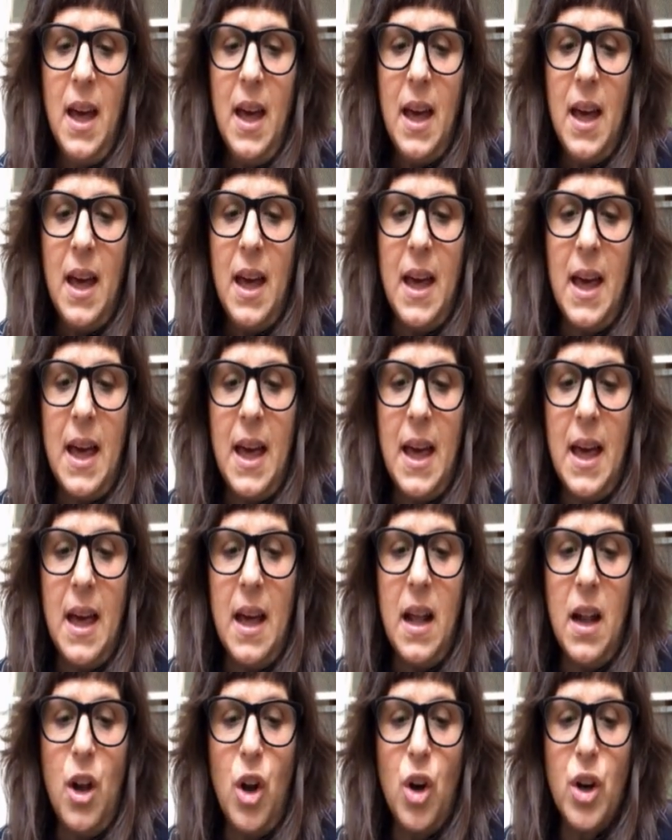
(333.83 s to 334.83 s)

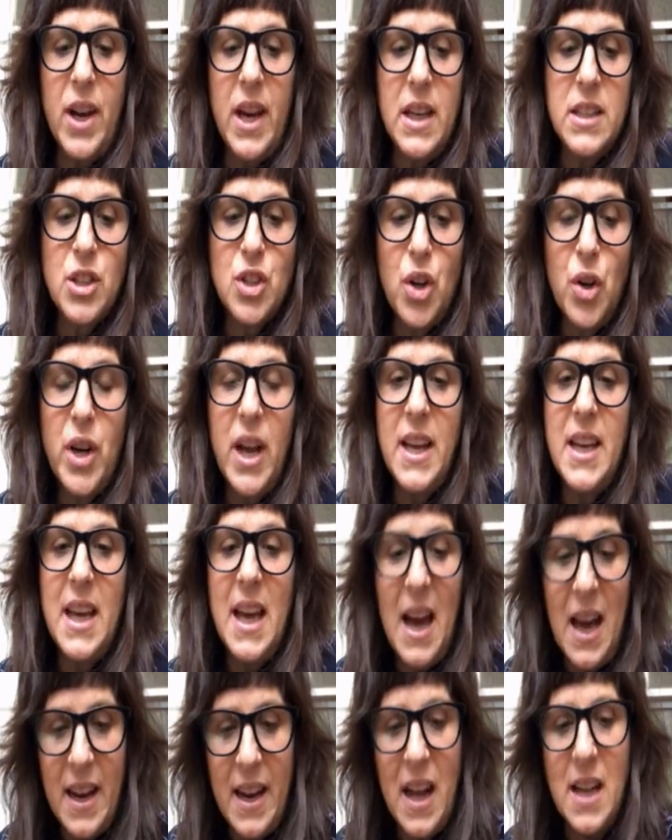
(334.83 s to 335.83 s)
eh, lo que yo
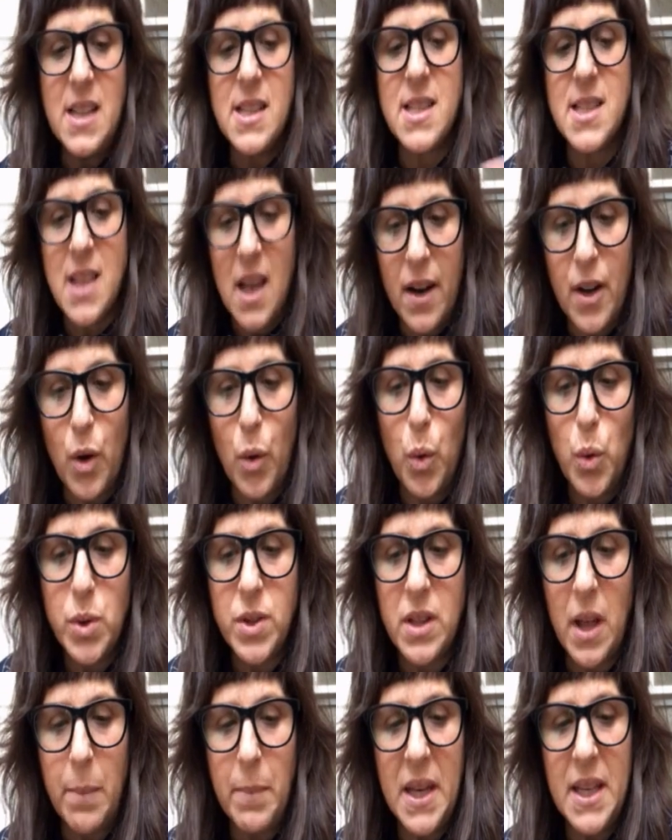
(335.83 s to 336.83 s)
quería analizar
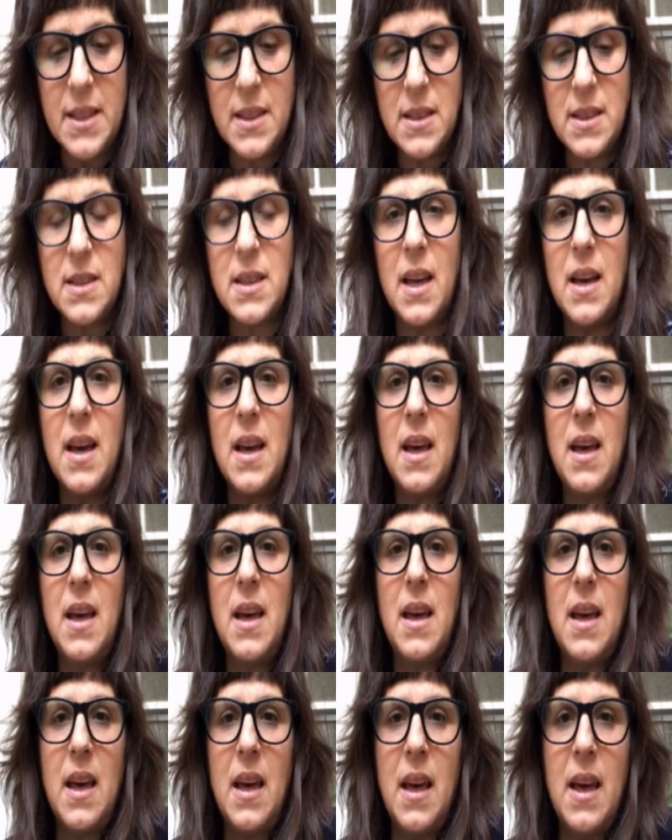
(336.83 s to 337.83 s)

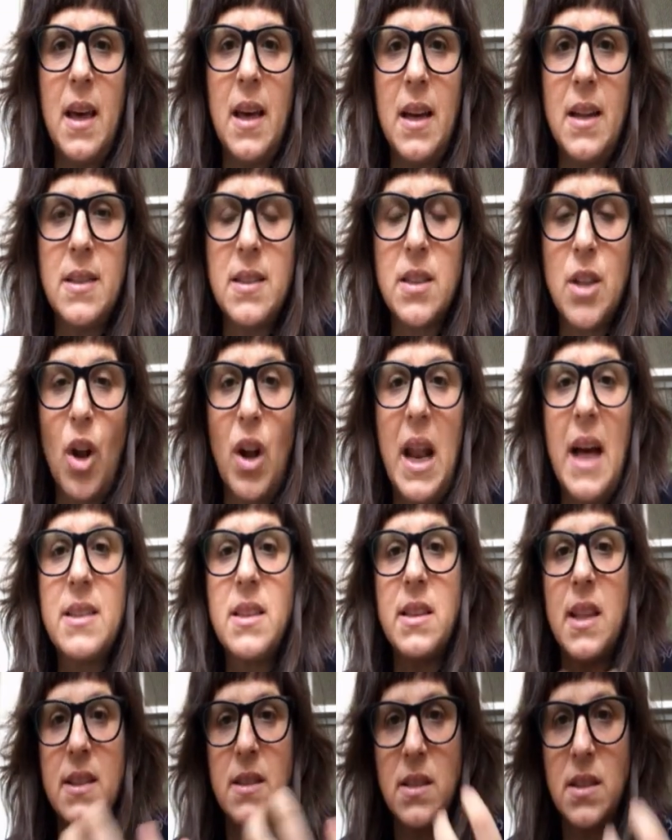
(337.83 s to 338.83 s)
justamente eh, son
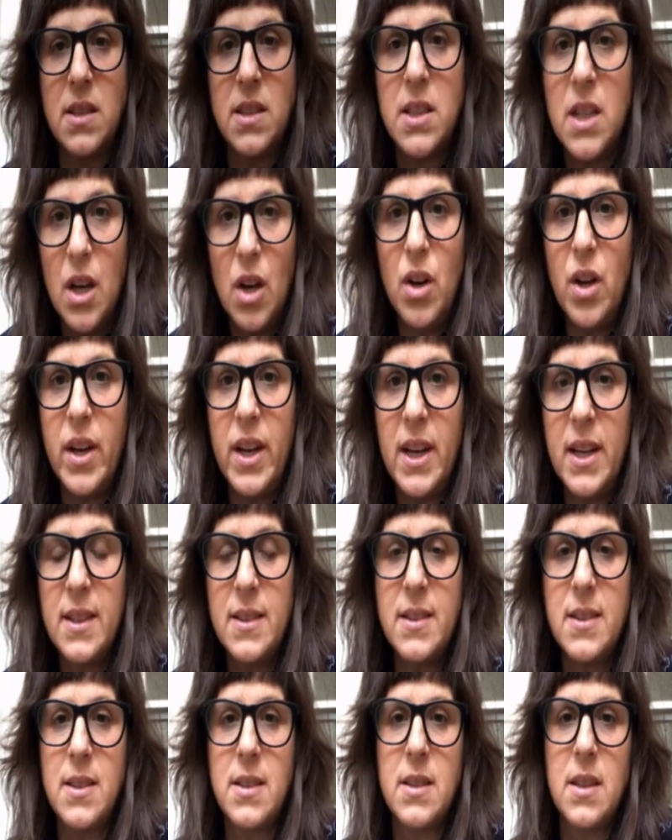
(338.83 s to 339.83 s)
las
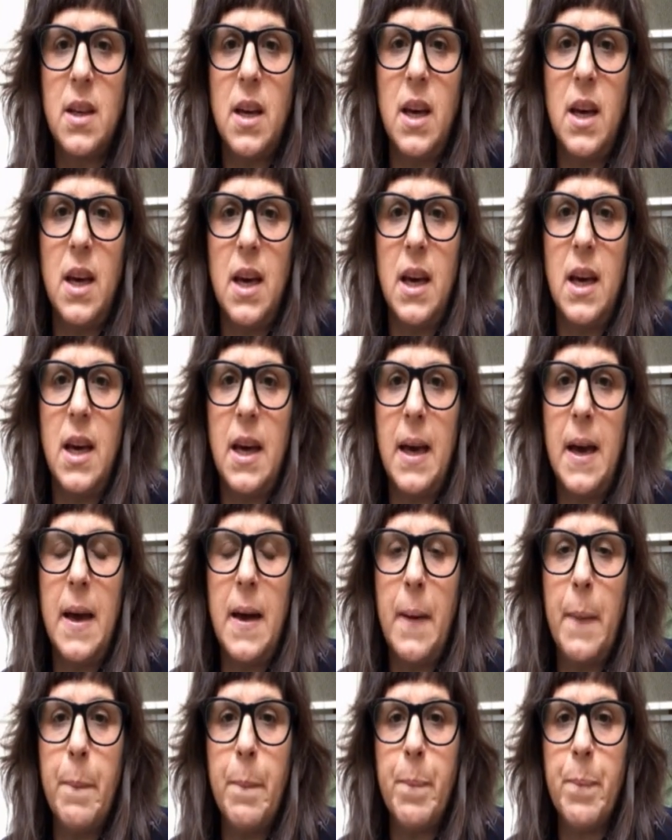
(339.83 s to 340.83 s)
tensiones
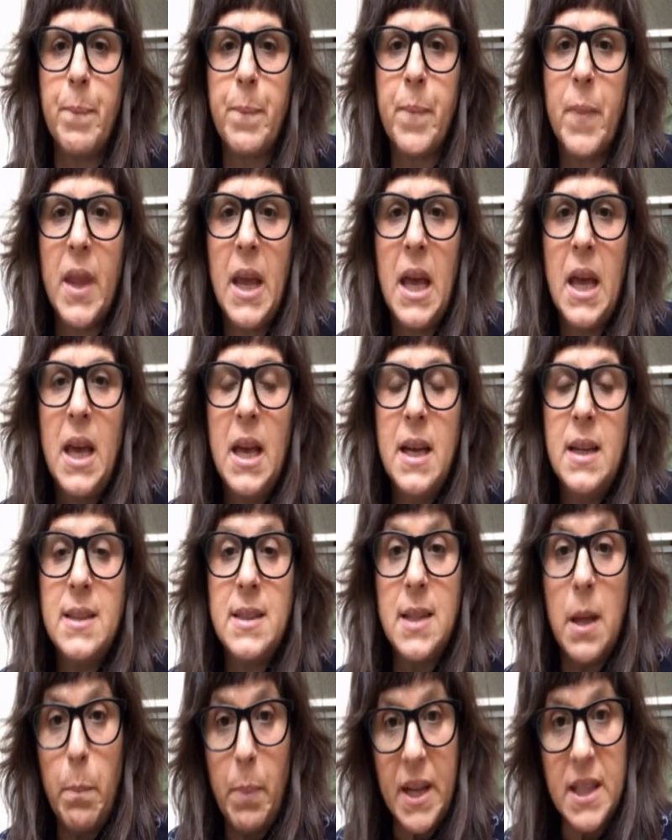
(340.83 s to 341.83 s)
que mm,
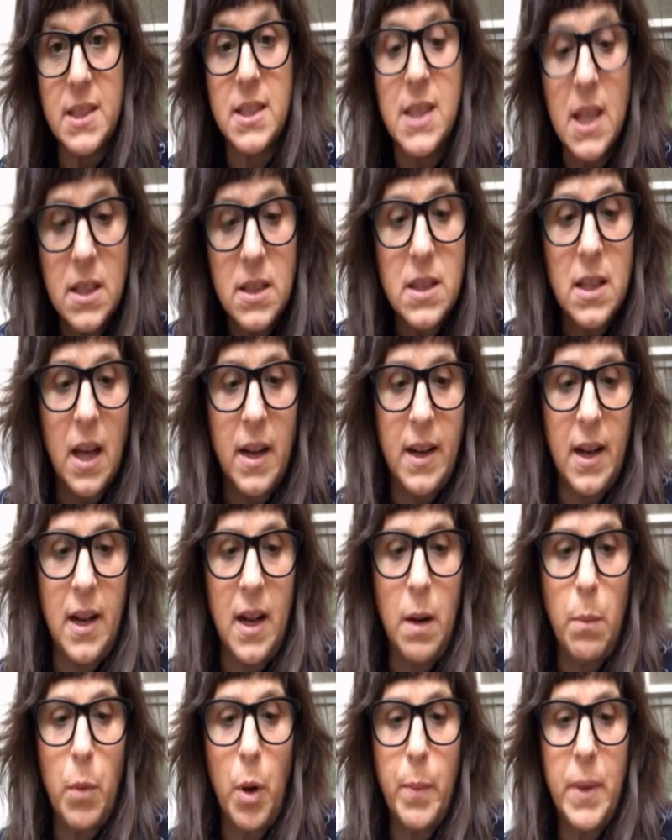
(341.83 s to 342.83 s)
se presentan en
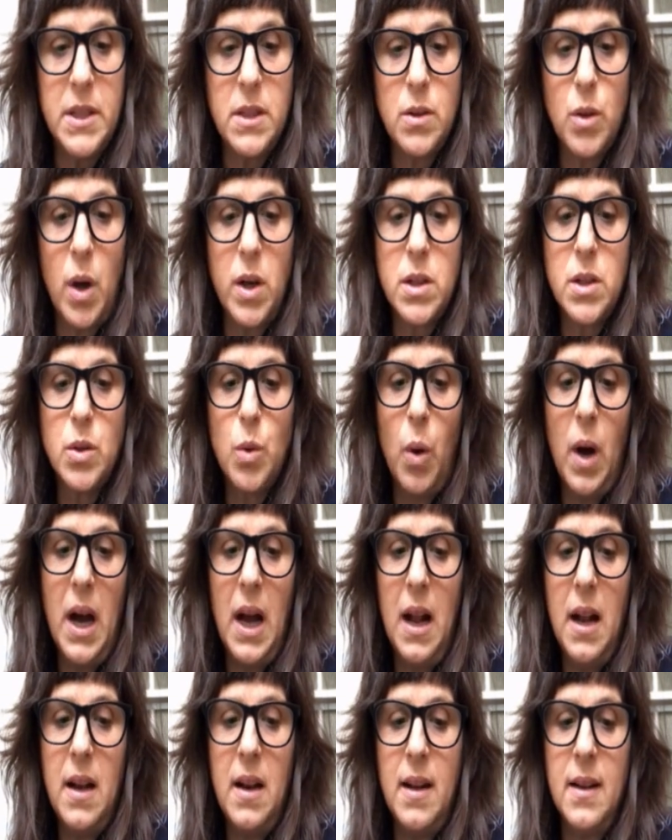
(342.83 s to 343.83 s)
el momento
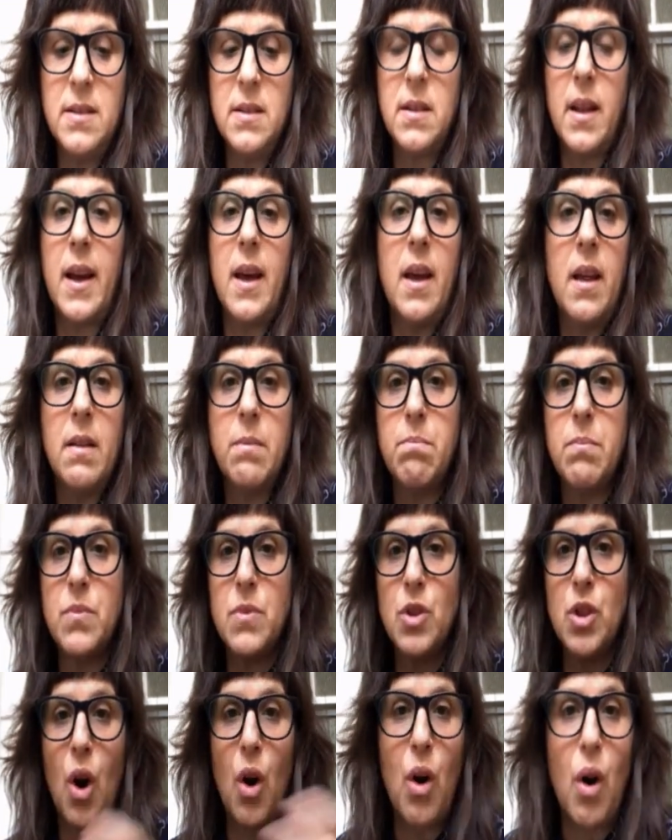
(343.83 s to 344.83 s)
actual entre
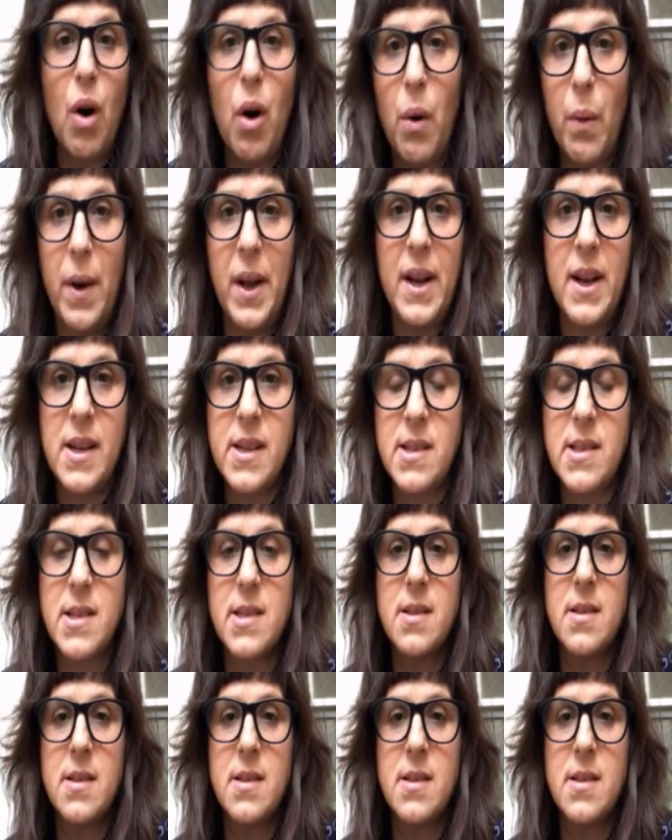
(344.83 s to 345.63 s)
dos jóvenes